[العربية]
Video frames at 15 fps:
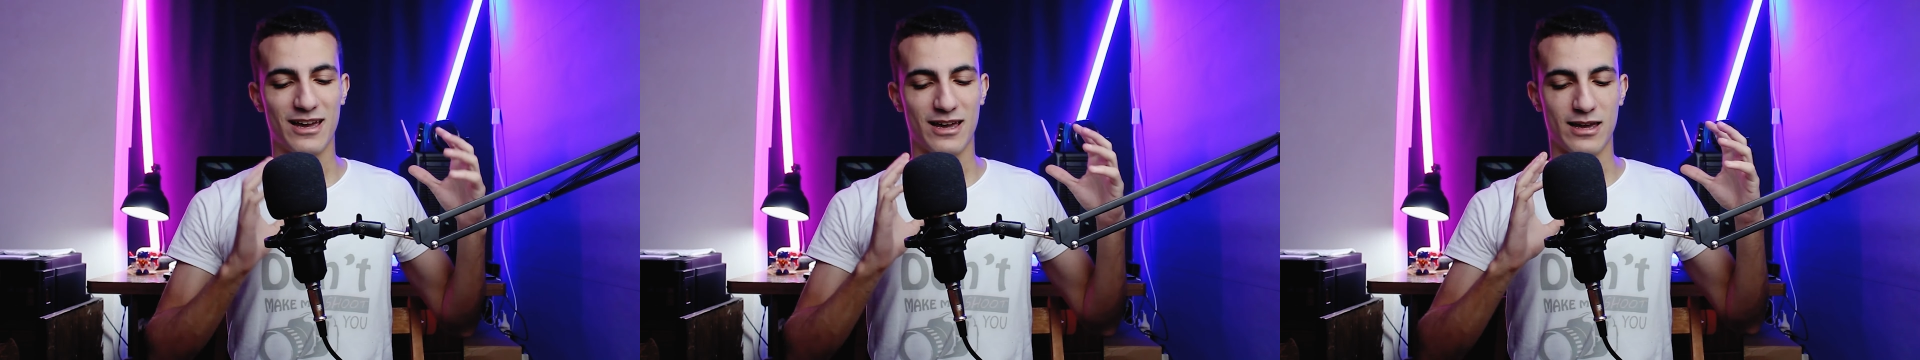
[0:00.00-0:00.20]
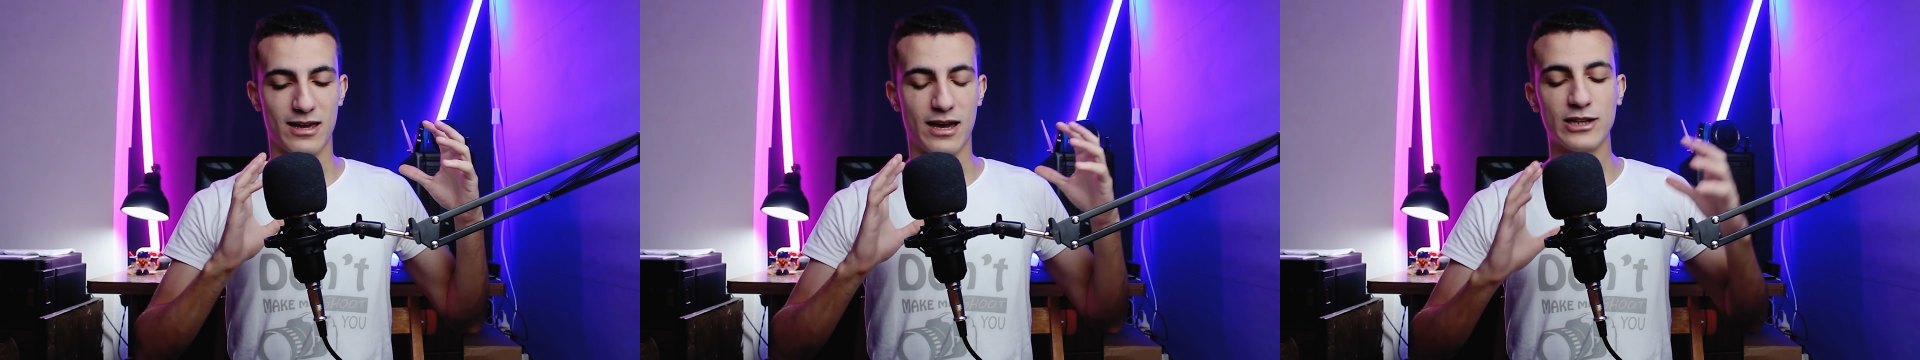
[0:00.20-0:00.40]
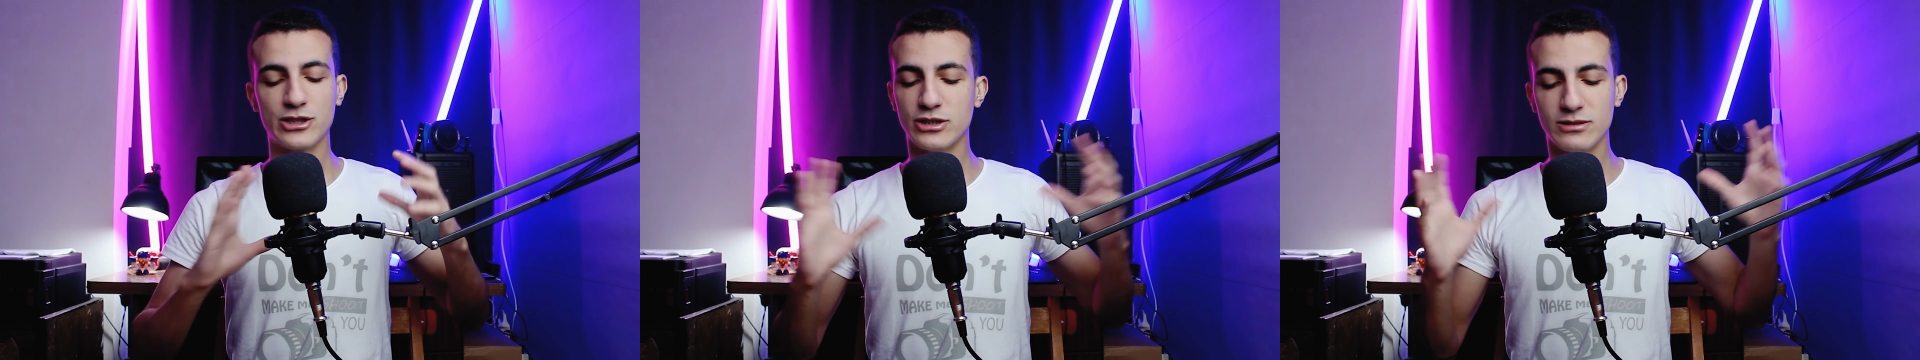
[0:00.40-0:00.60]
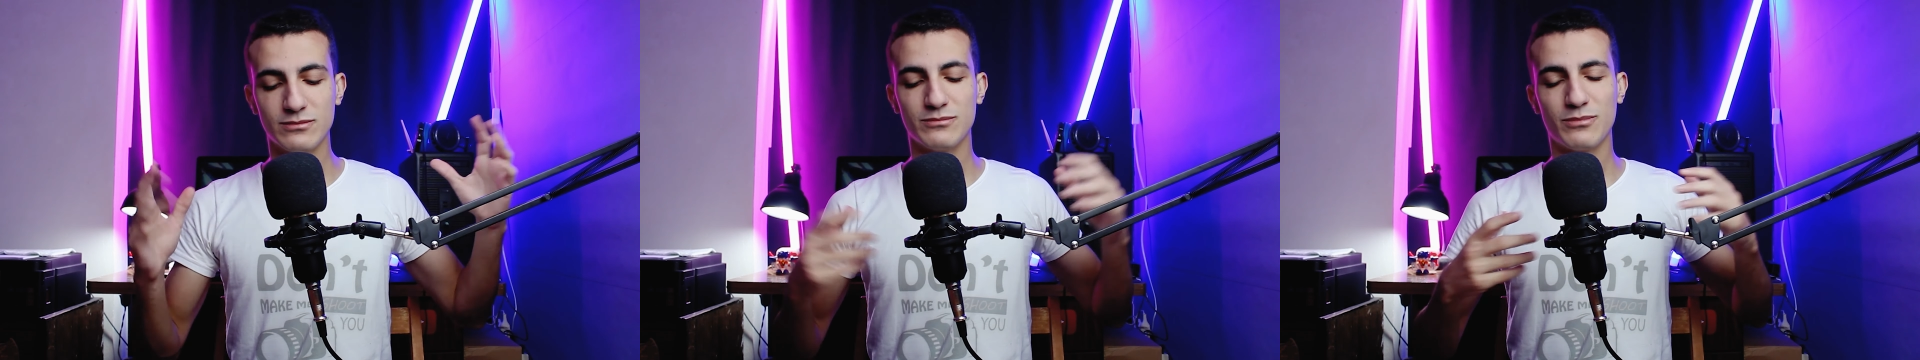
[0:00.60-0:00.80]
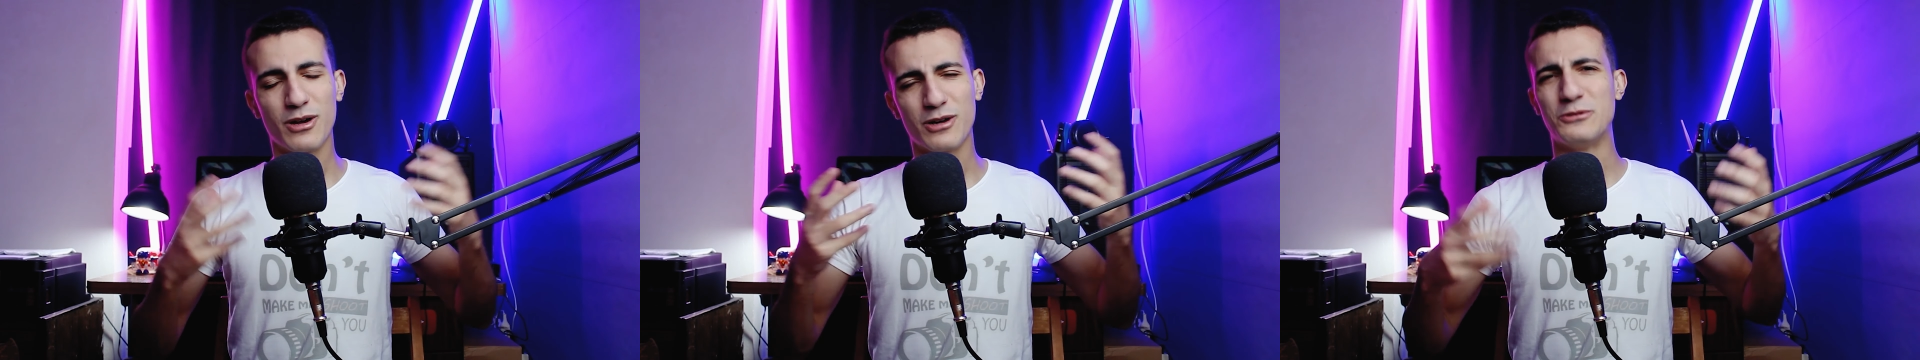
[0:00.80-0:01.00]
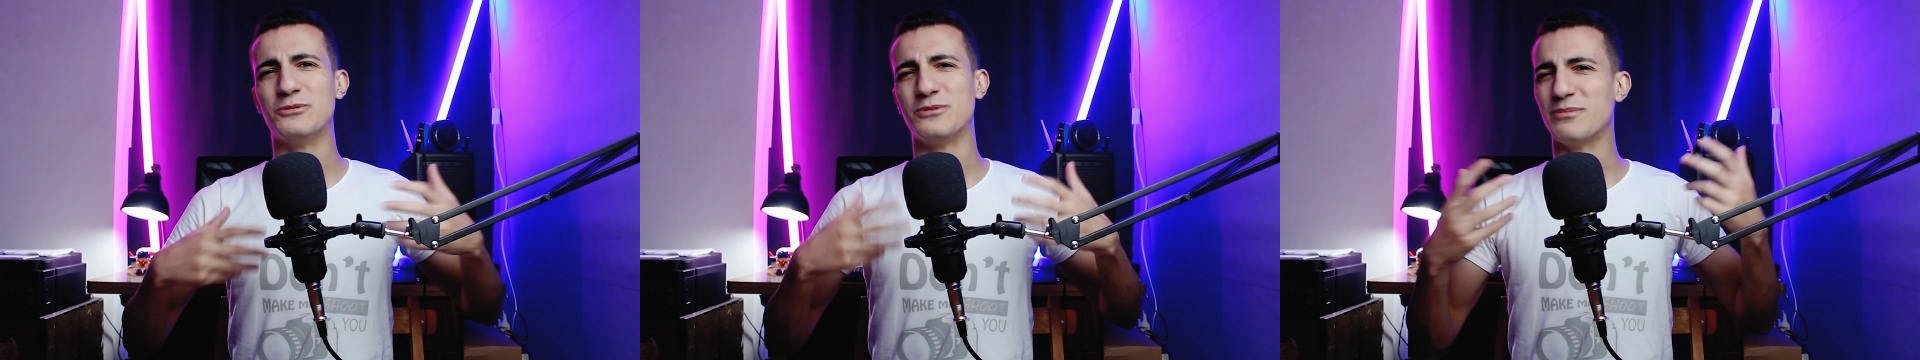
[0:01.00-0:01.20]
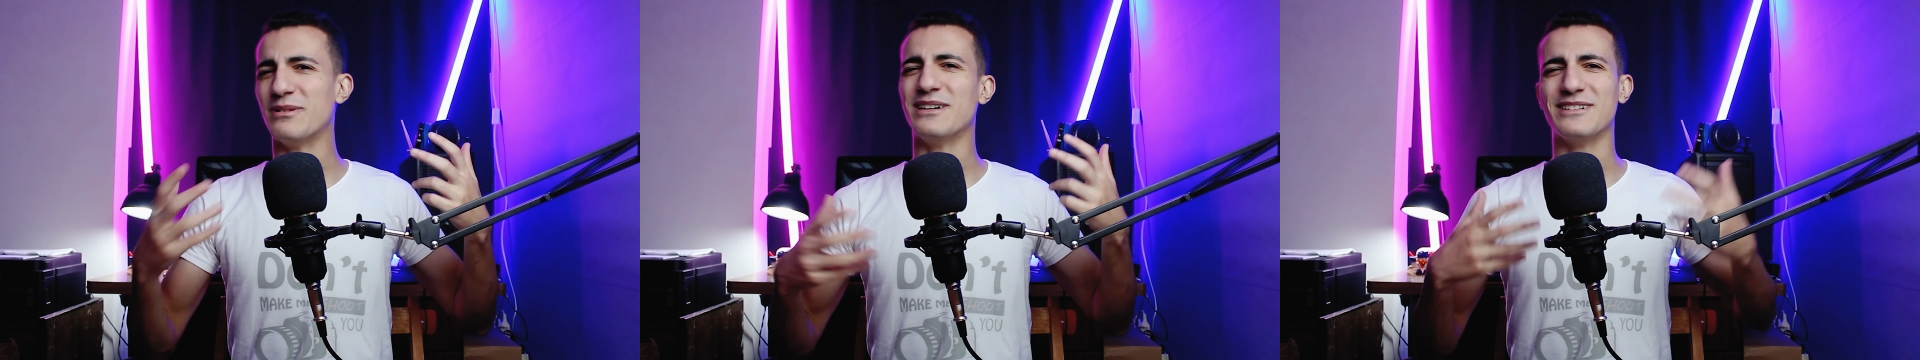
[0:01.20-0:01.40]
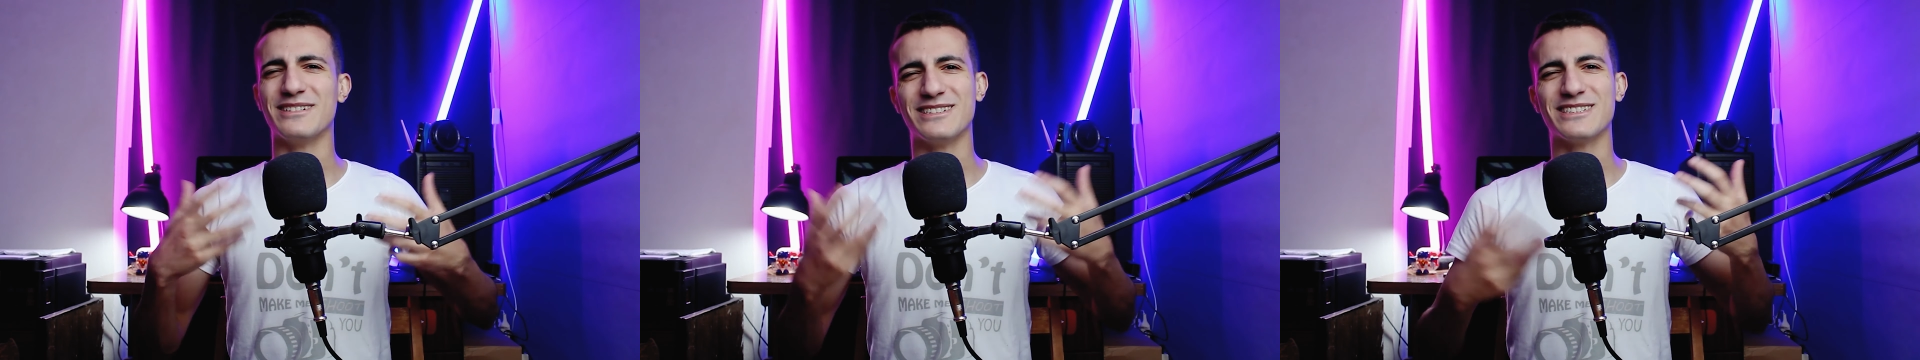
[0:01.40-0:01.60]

آه، عشان برضه يبقى